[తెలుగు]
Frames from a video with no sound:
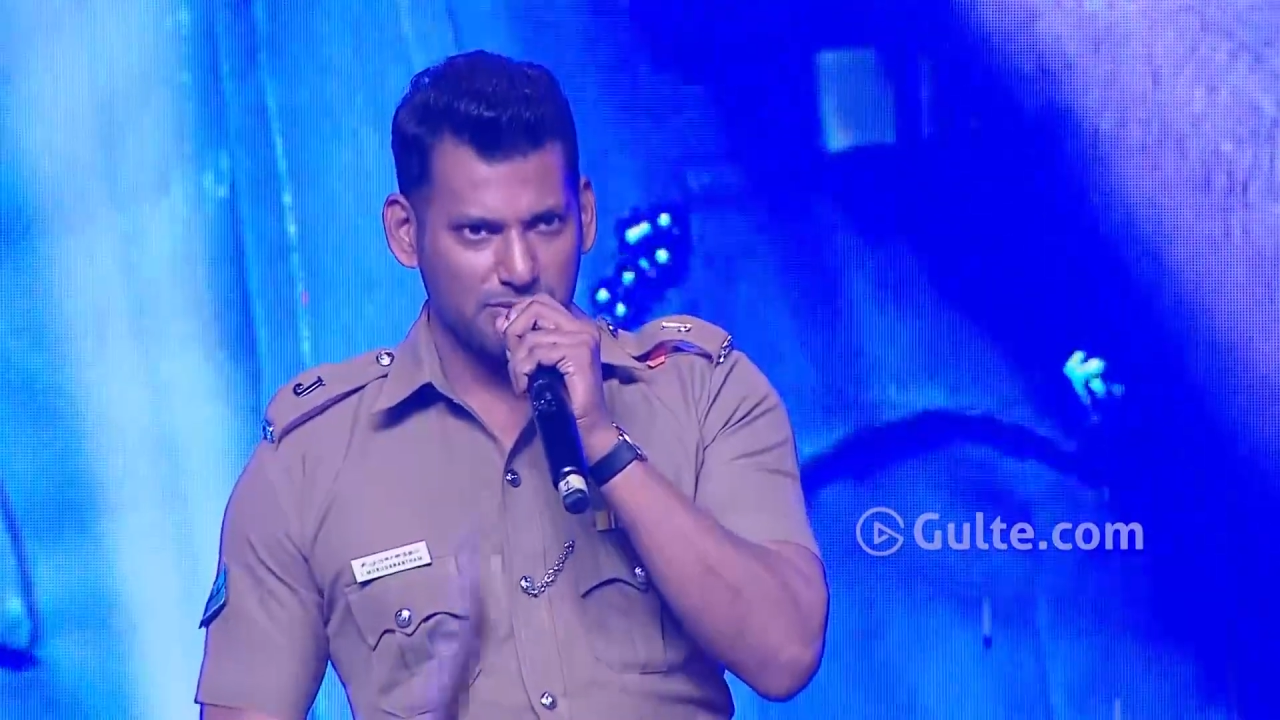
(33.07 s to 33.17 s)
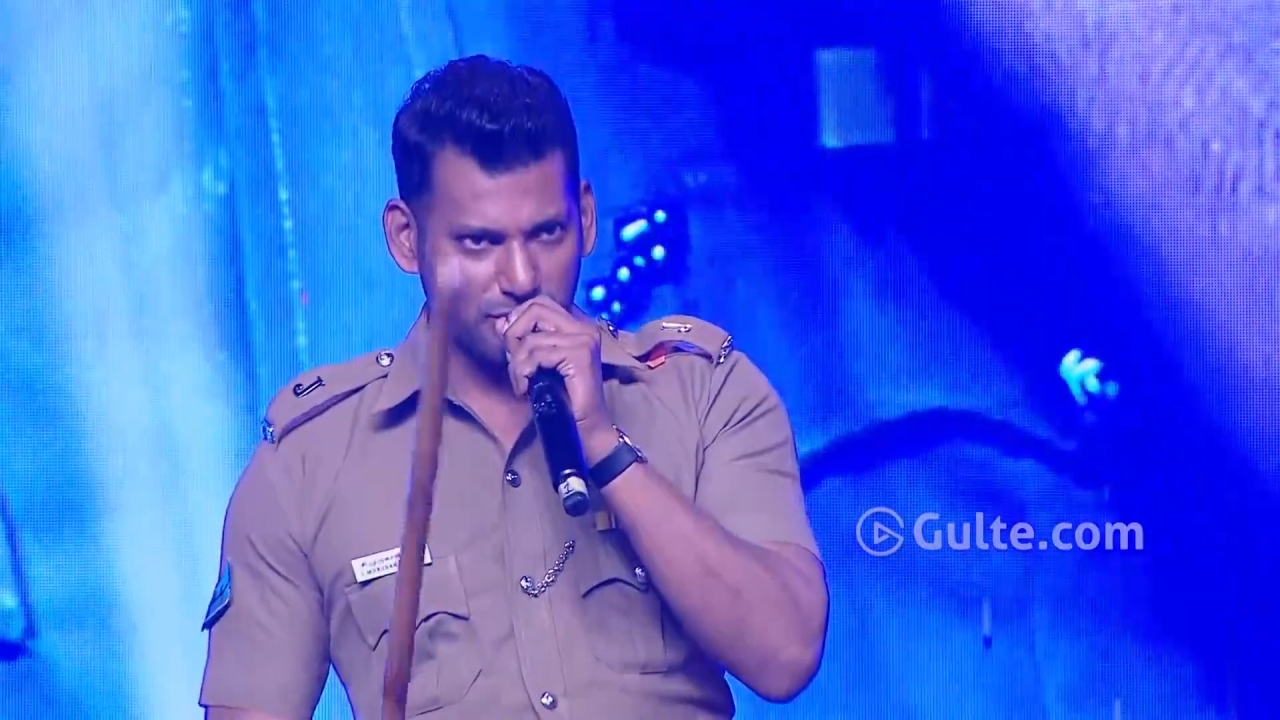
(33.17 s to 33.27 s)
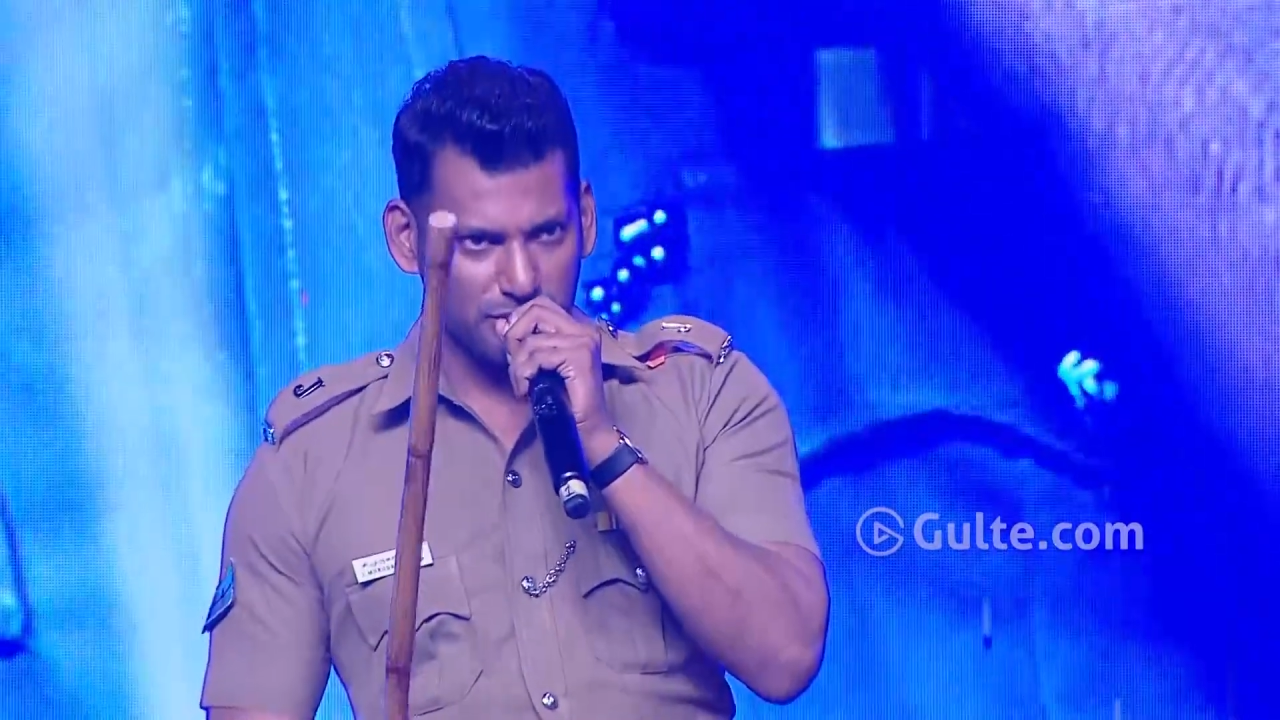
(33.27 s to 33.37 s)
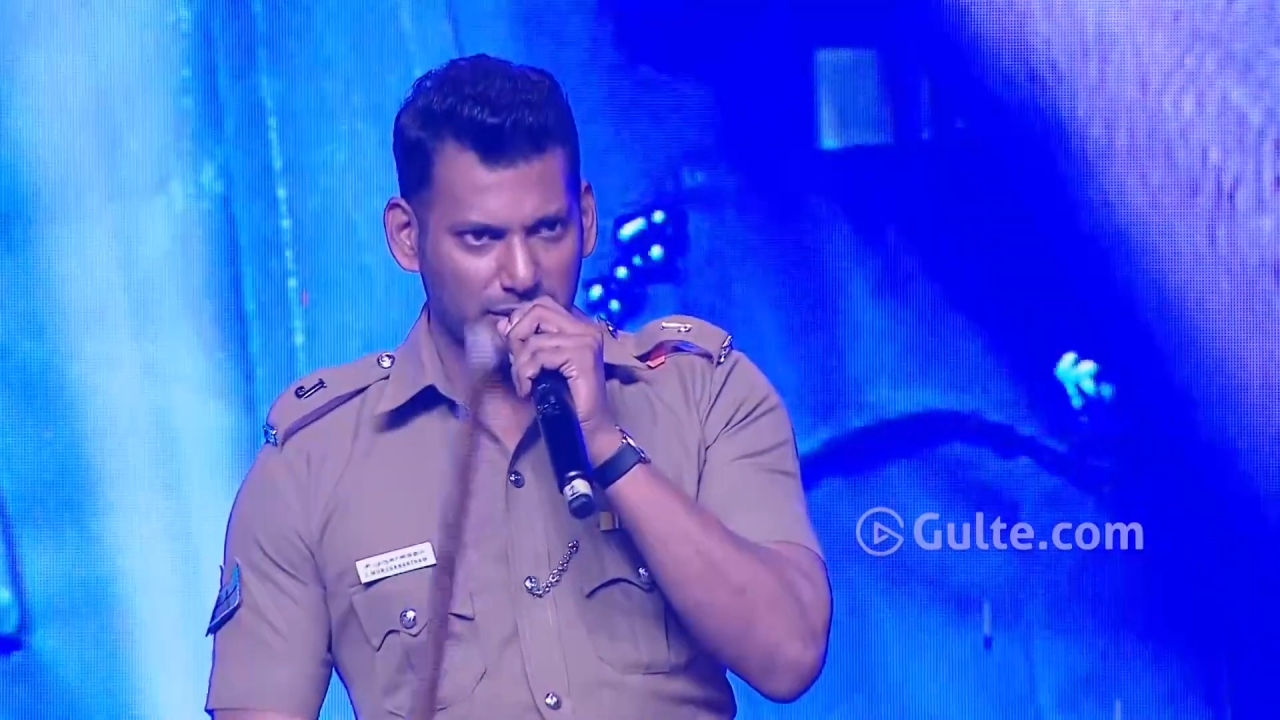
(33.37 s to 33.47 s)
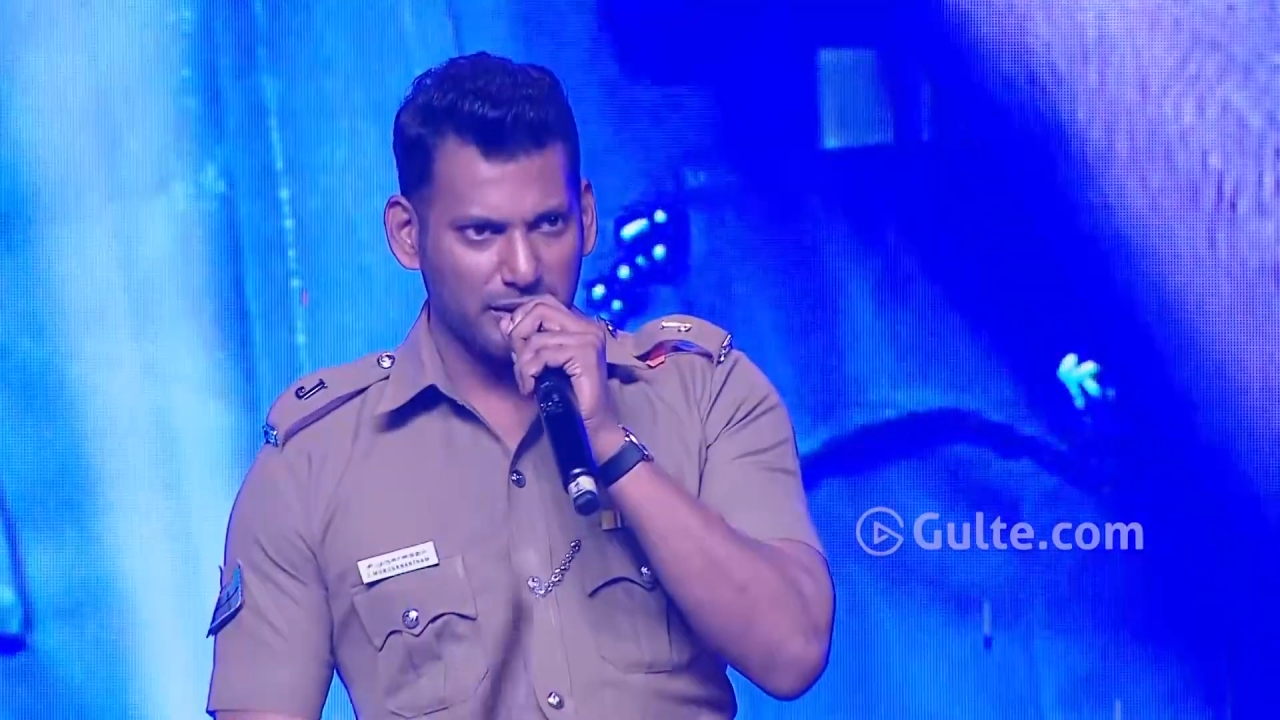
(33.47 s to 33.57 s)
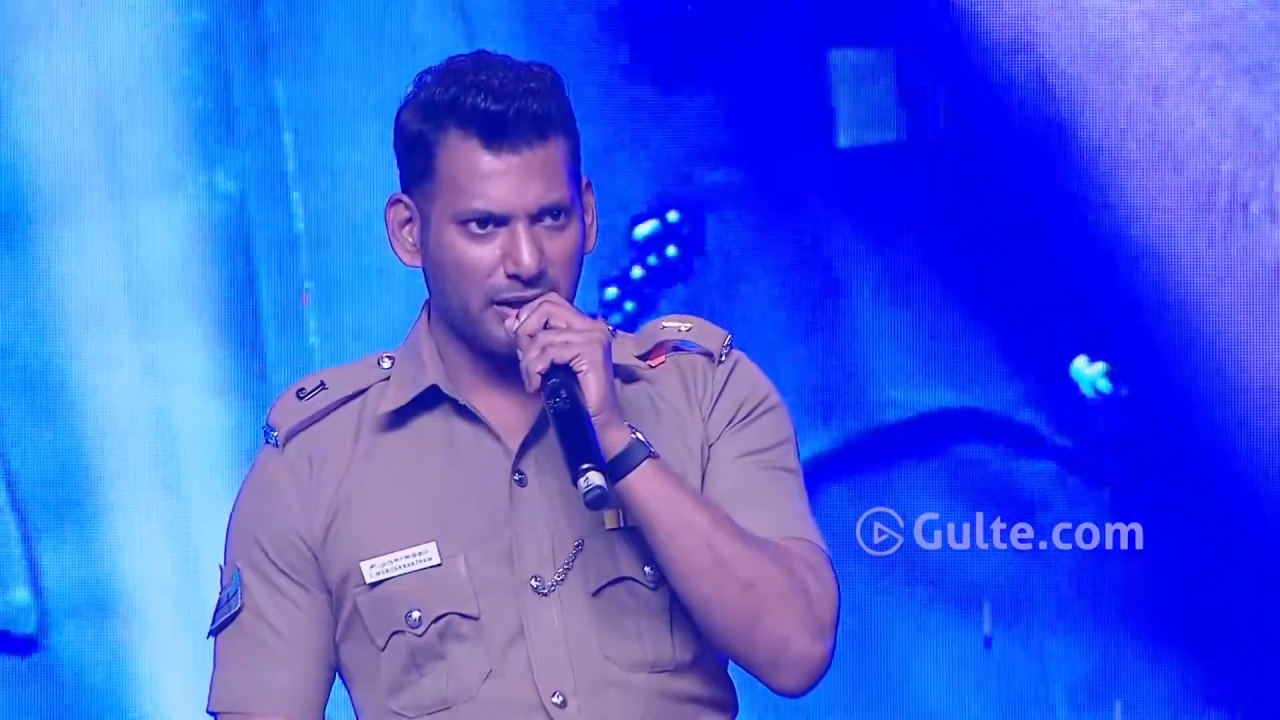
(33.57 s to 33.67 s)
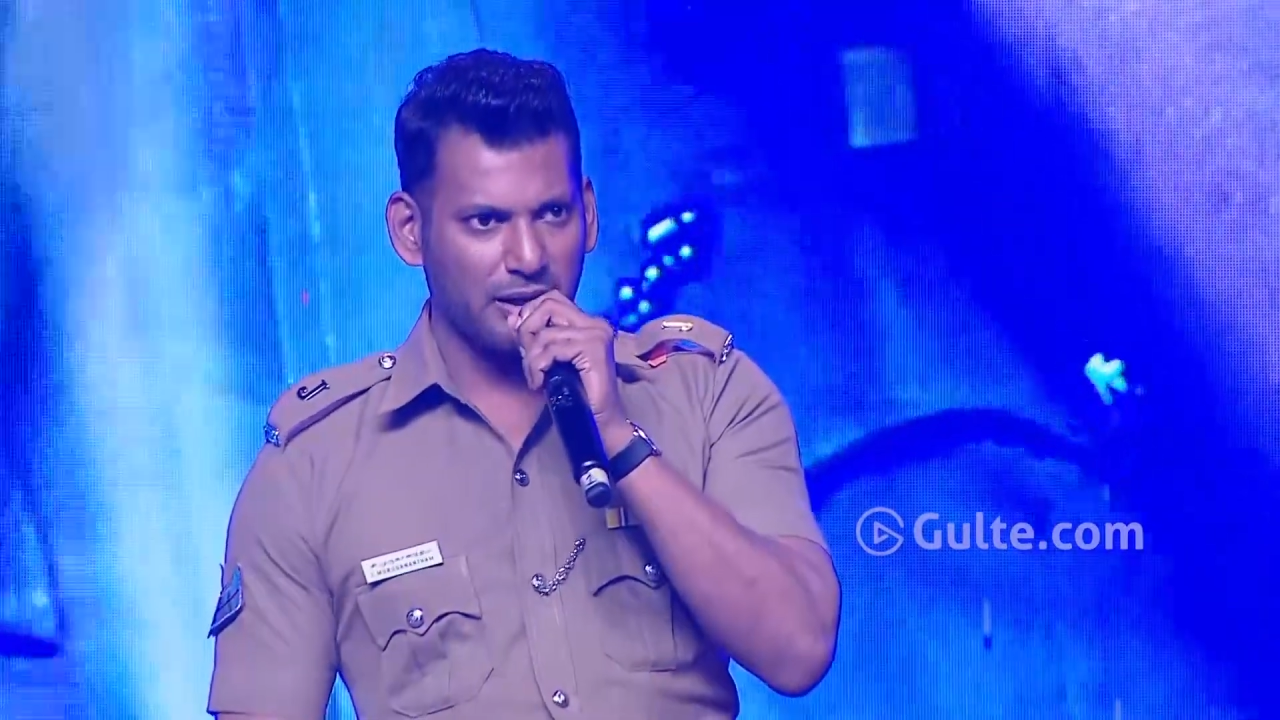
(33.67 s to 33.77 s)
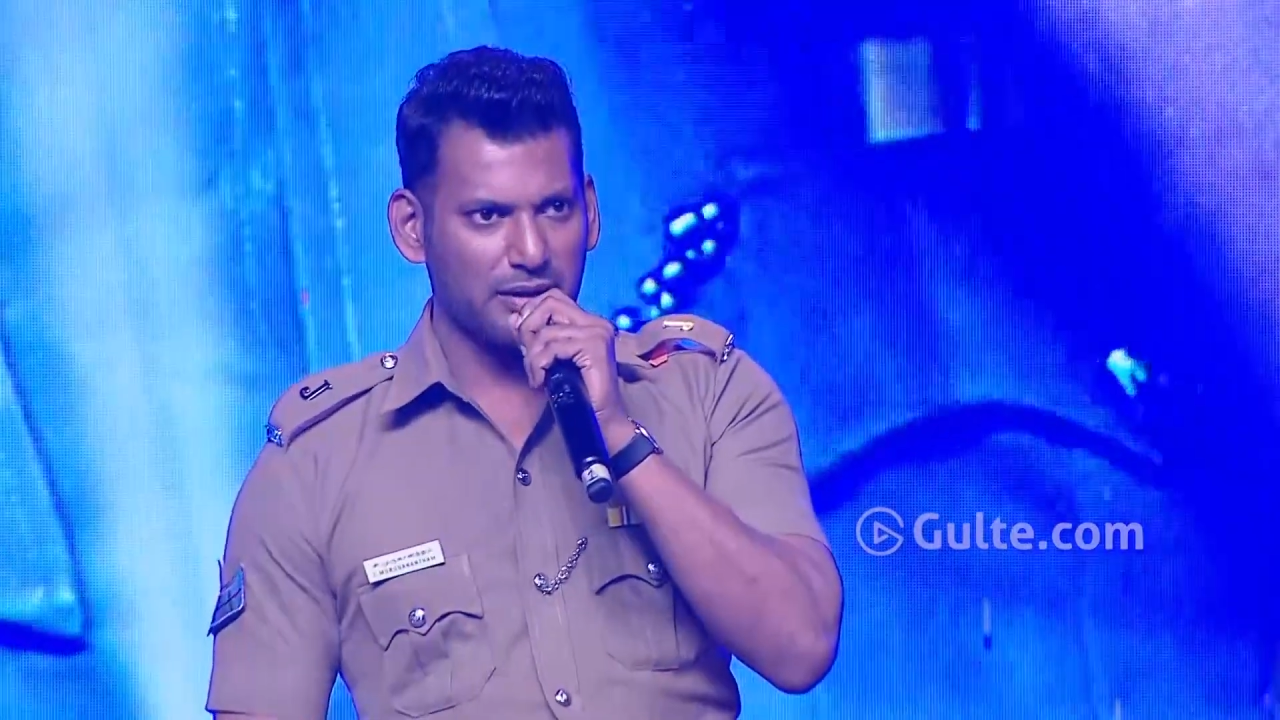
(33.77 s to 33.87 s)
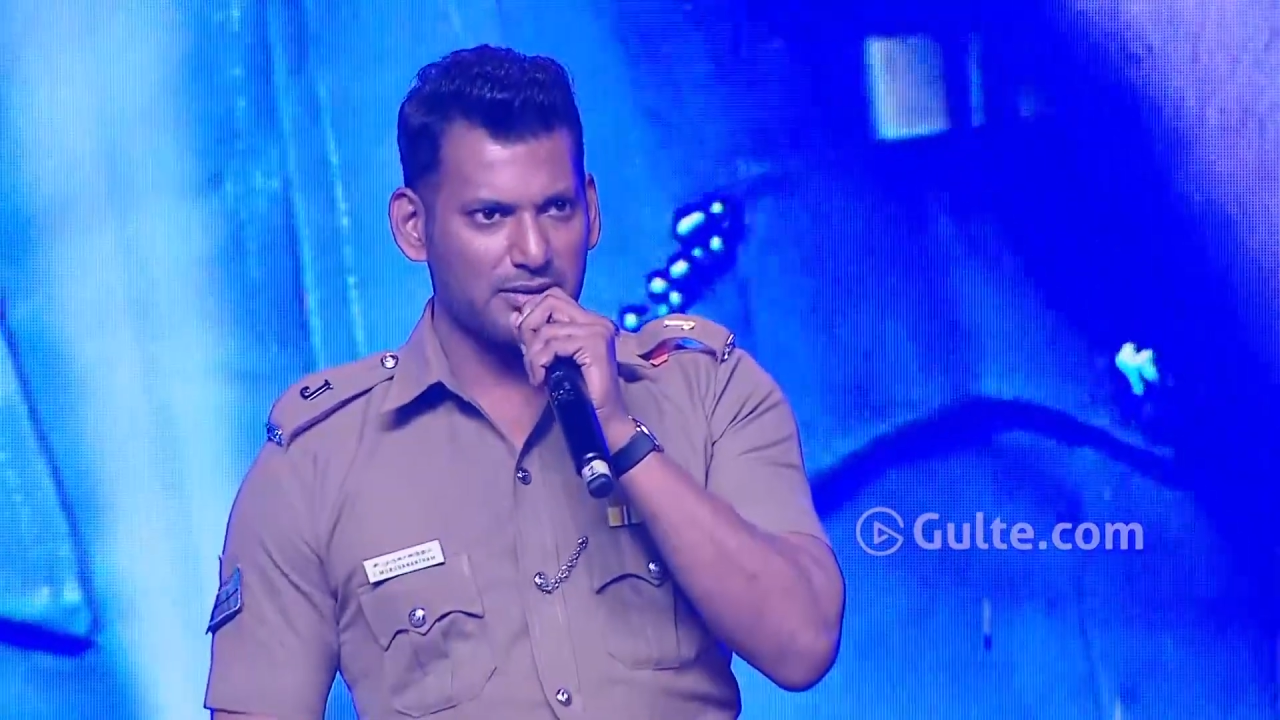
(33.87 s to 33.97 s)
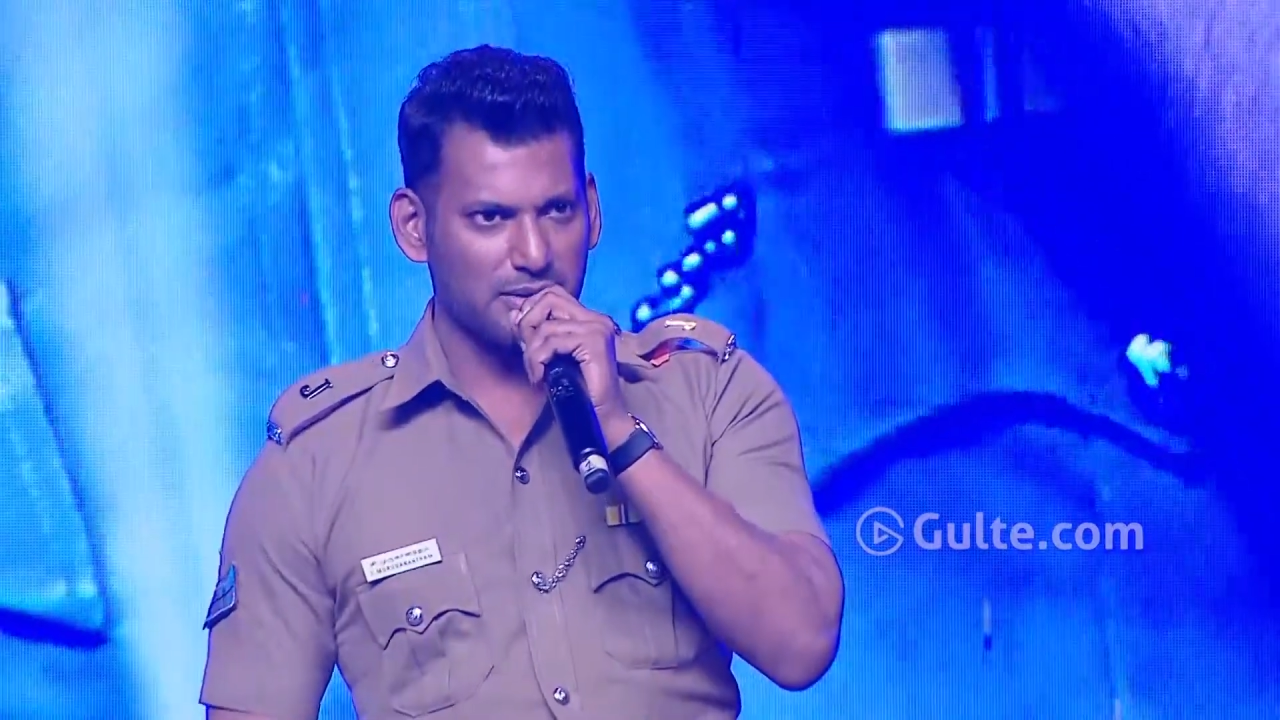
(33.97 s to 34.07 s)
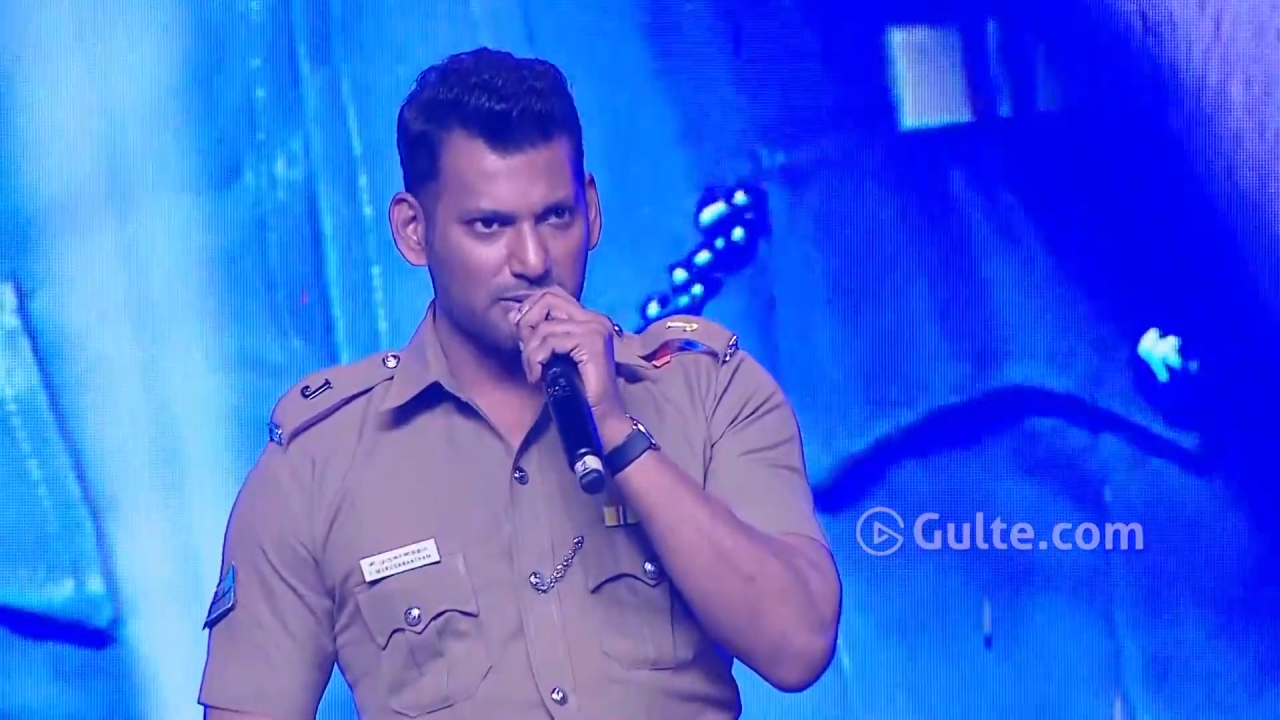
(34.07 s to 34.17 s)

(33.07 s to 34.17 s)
సౌత్ ఇండియన్ ఆర్టిస్ట్